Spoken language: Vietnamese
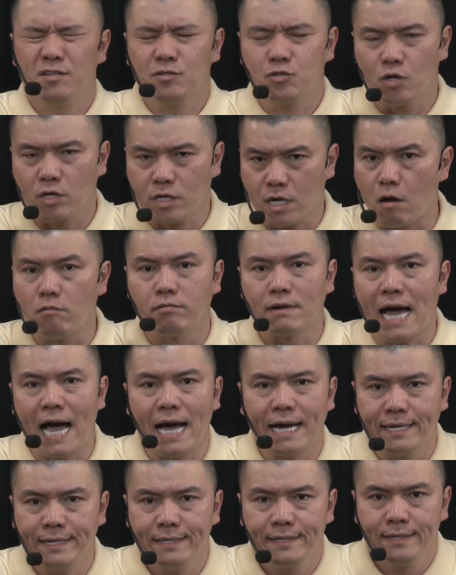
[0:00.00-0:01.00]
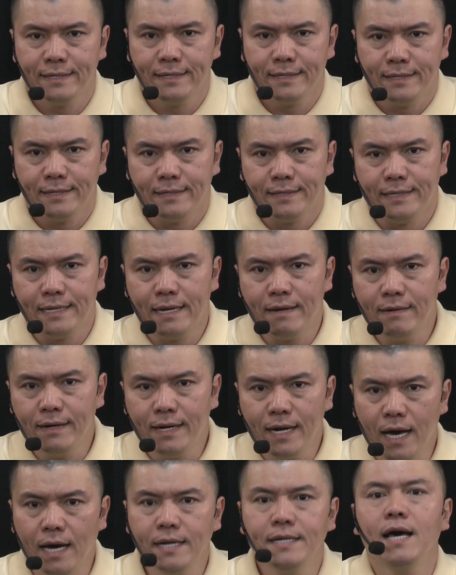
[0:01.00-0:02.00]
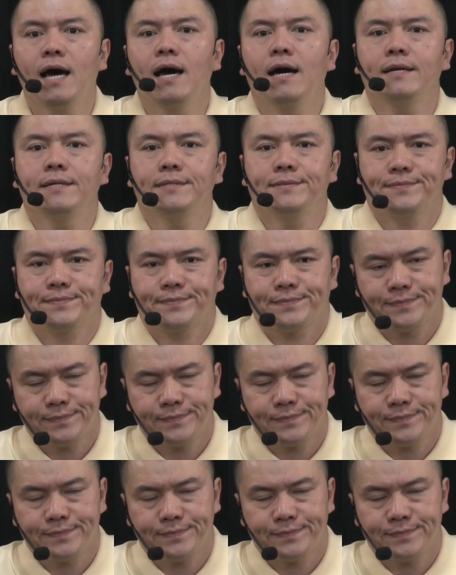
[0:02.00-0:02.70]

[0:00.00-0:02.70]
rồi cộng lại. Nếu lớn hơn